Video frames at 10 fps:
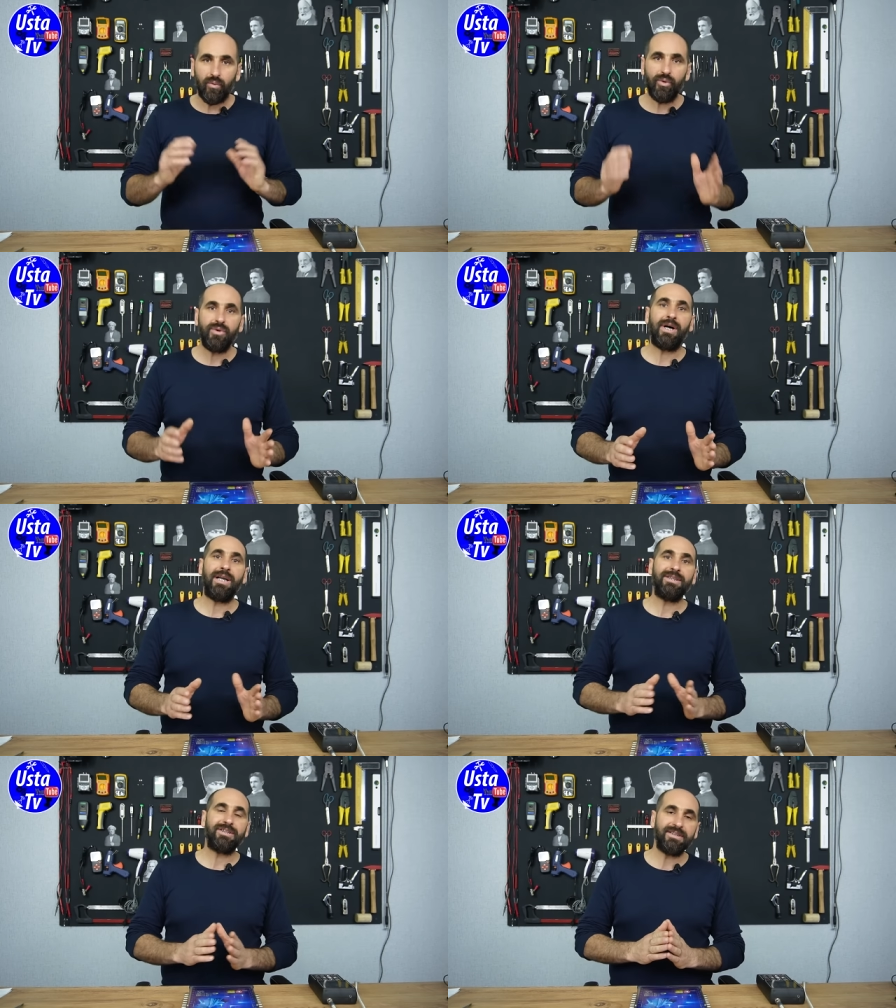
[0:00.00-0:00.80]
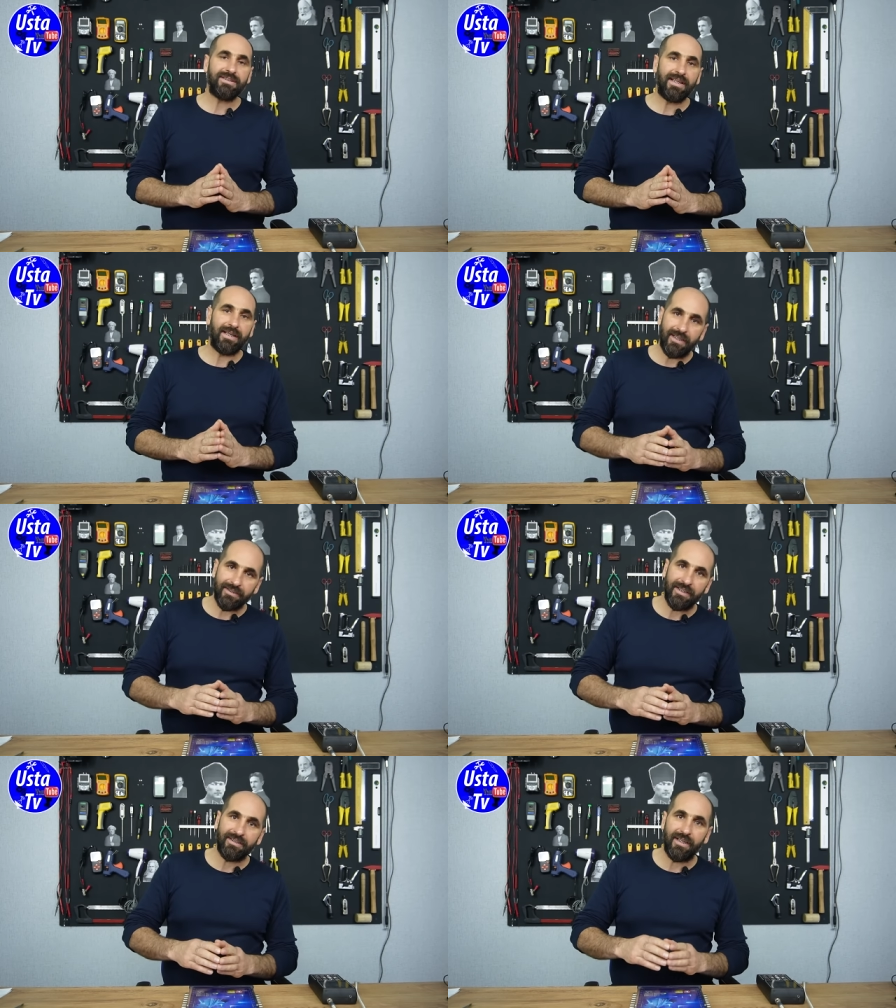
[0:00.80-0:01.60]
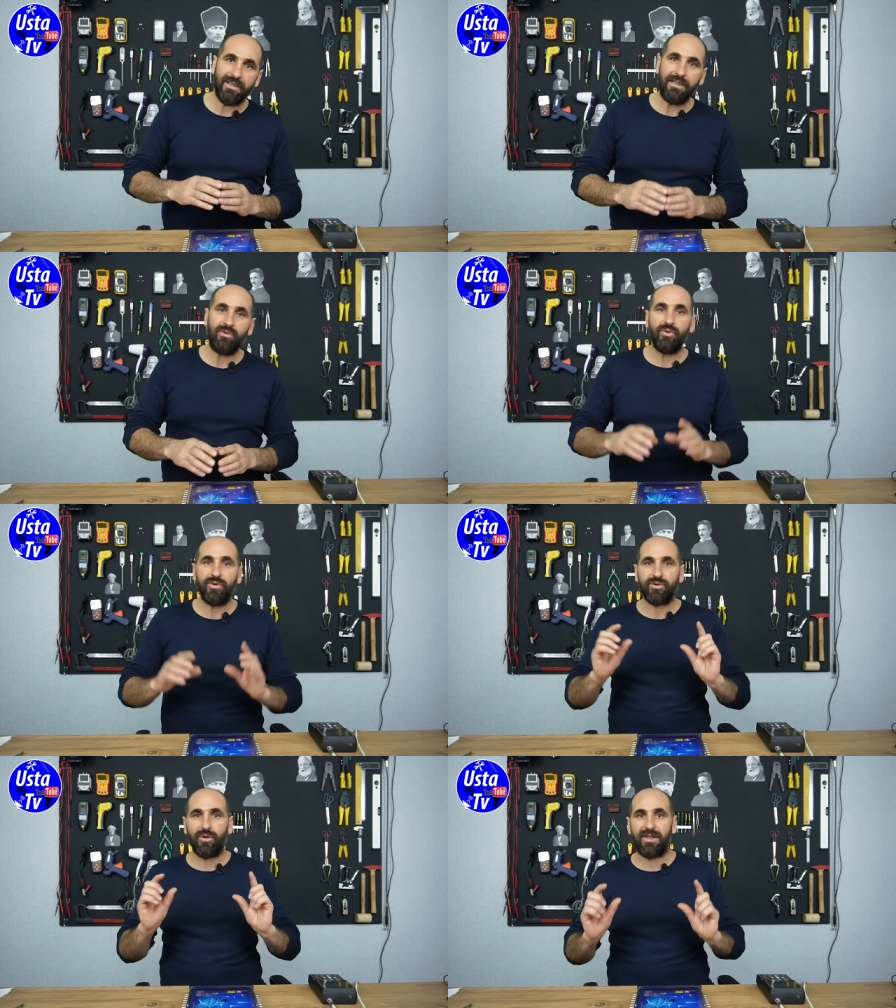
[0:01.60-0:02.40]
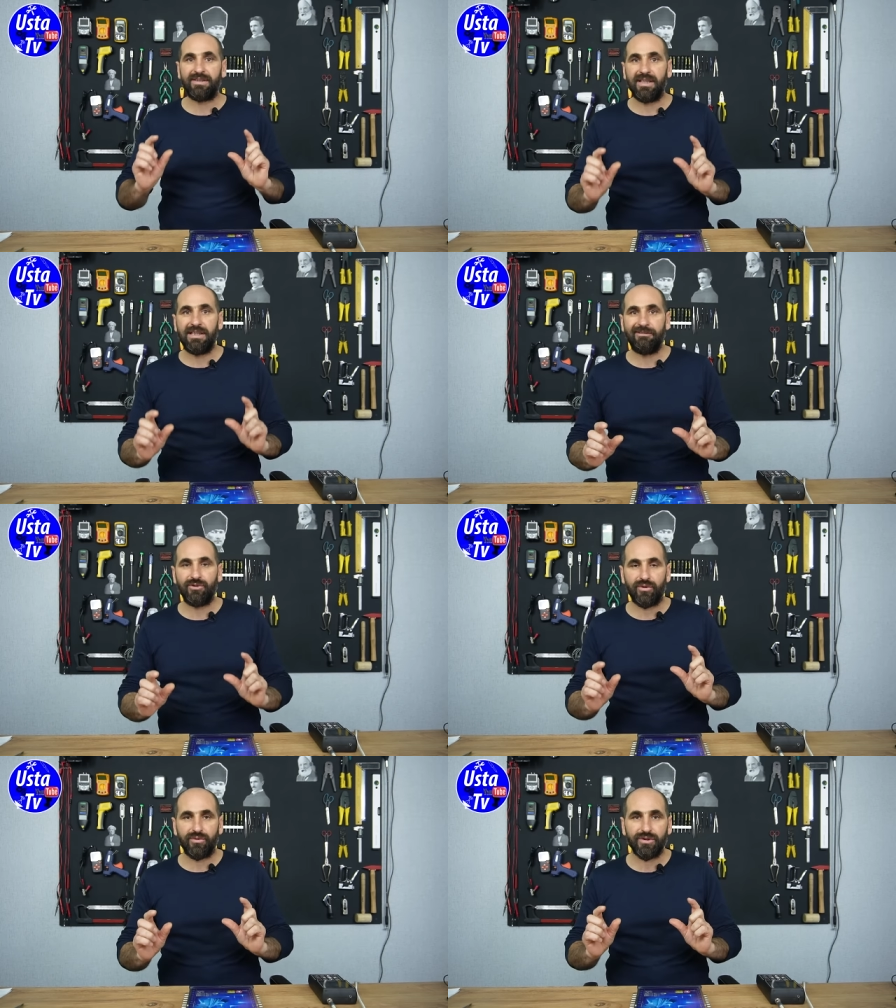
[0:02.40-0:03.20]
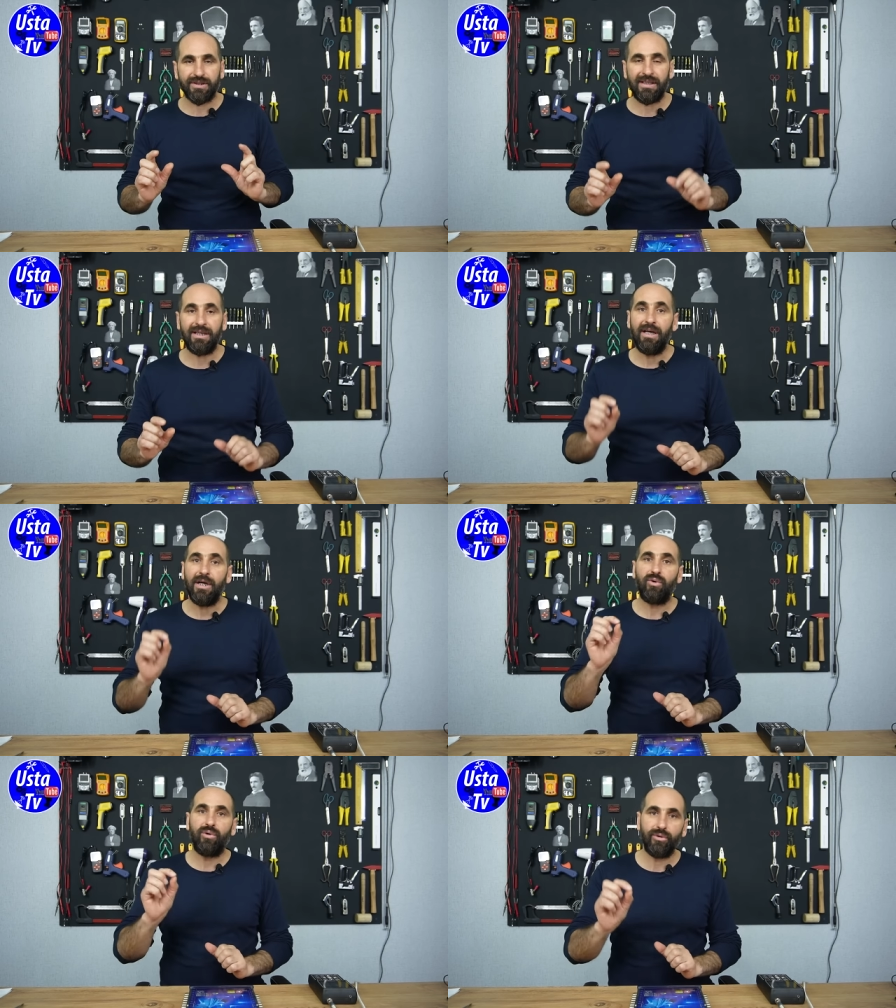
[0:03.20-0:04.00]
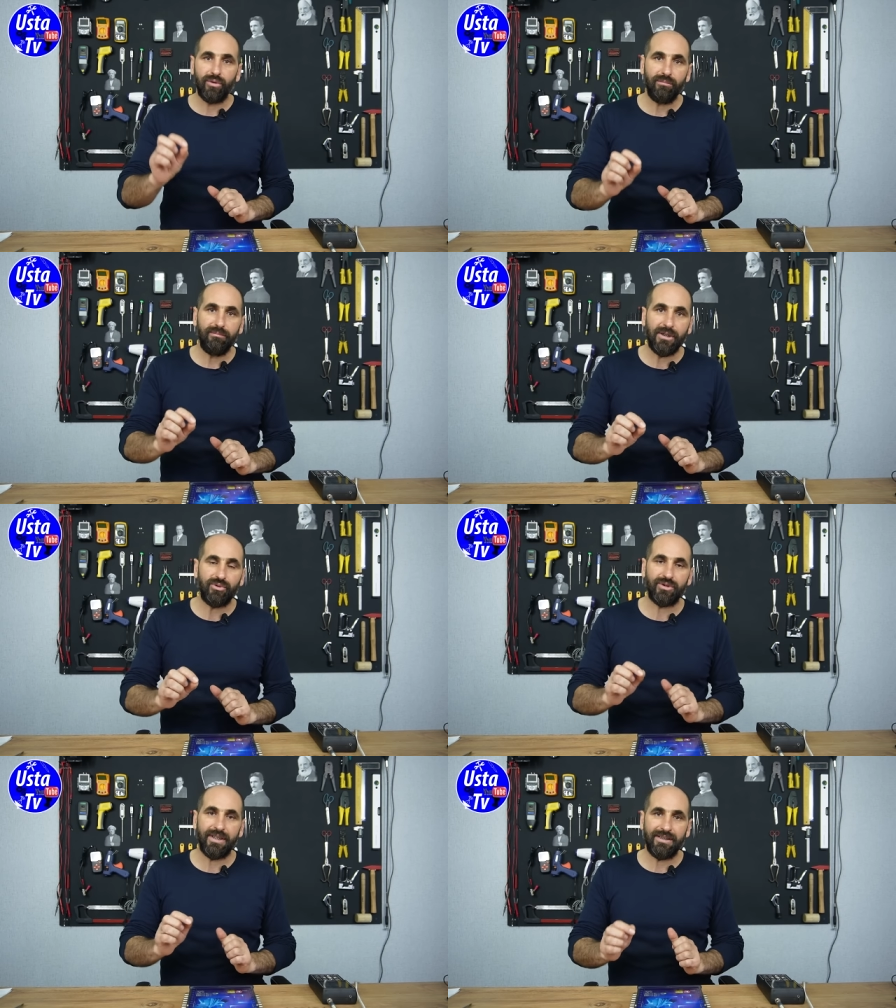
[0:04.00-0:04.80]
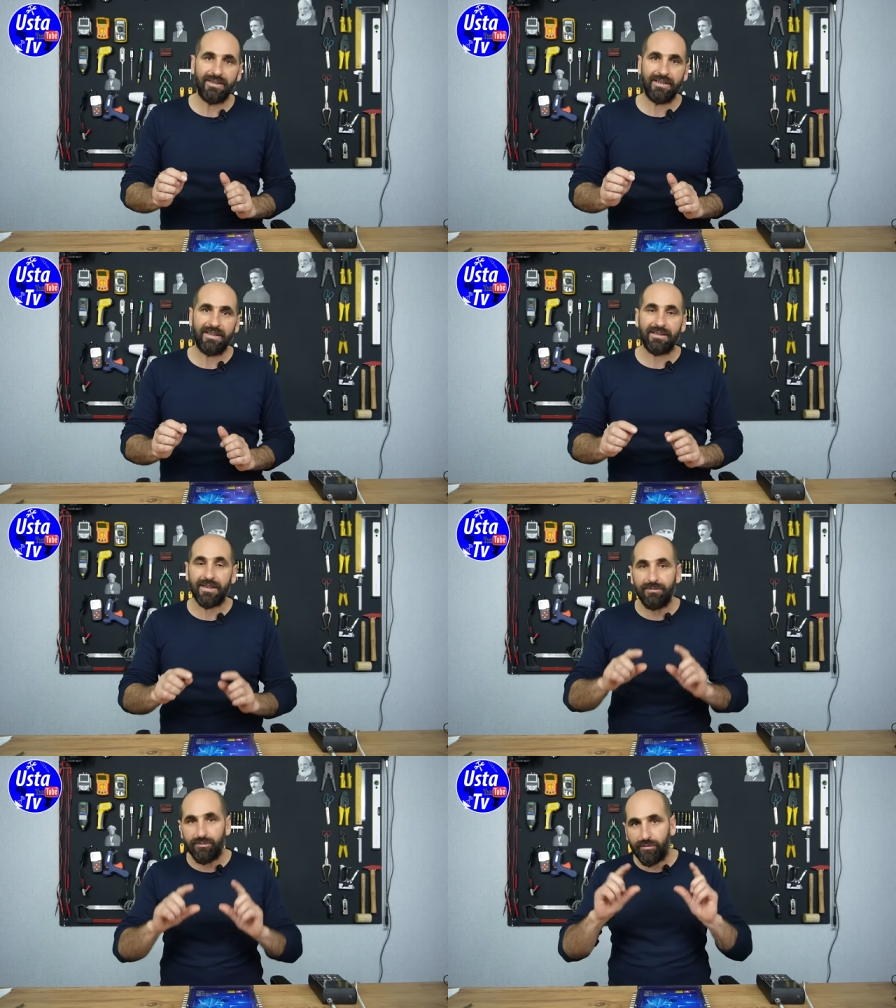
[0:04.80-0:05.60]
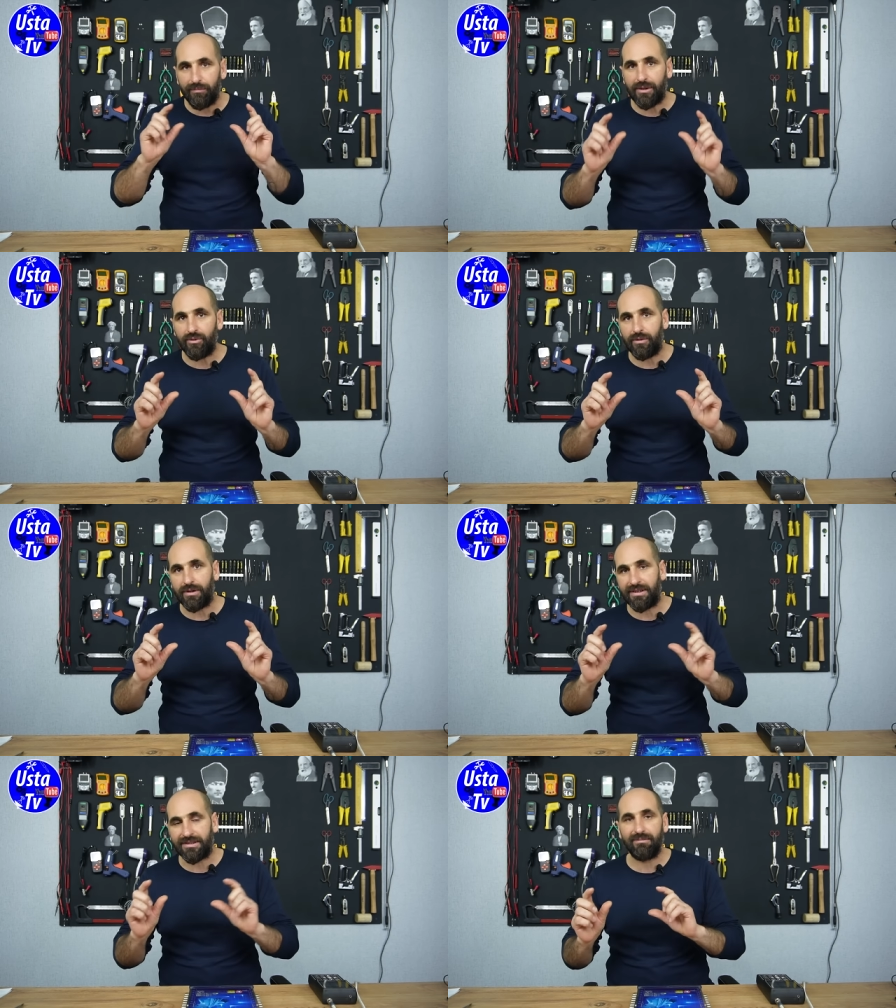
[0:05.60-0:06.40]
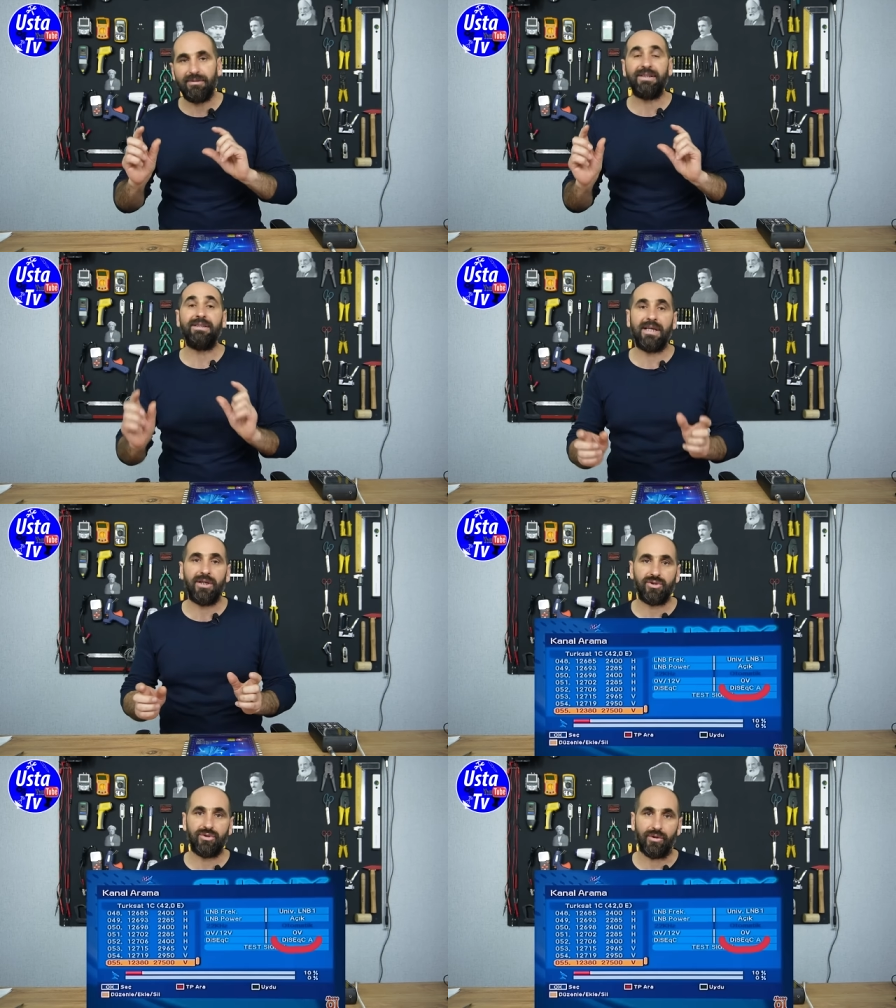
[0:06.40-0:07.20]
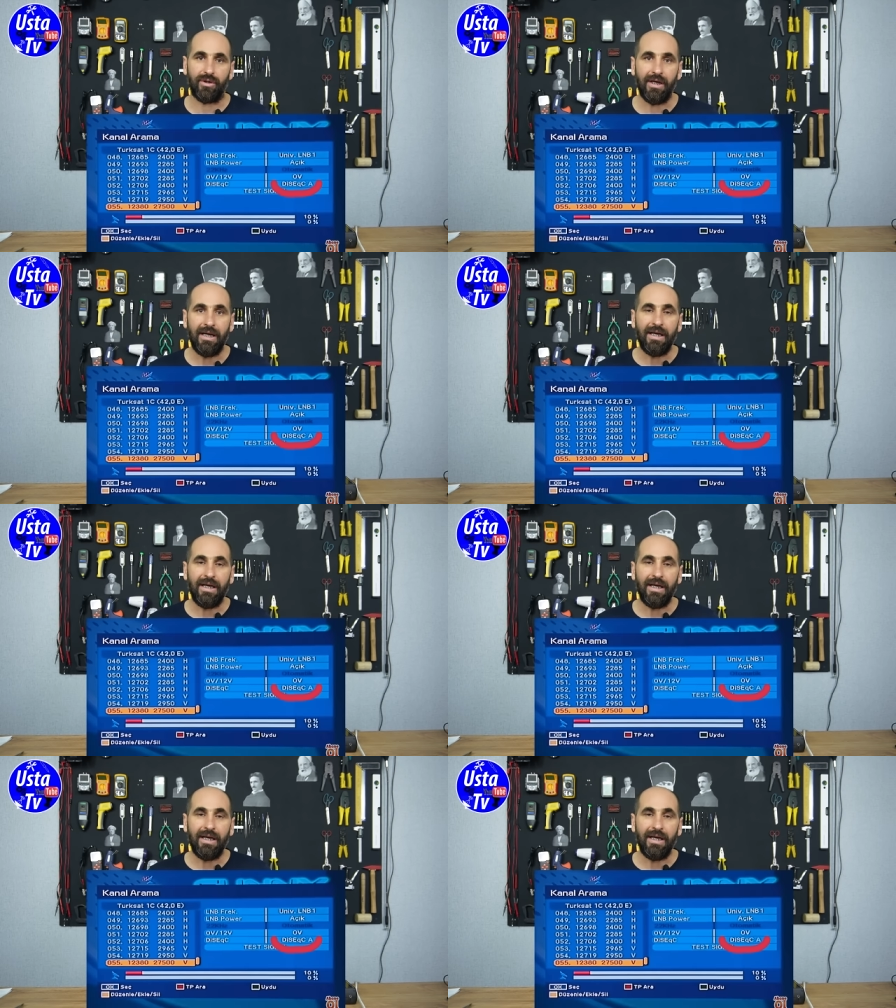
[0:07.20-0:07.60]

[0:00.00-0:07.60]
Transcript: Uydu alıcınızda ya da dahili uydusu olan televizyonunuzda kurulum menüsüne girerek tabi bu menü kısımları değişiyor.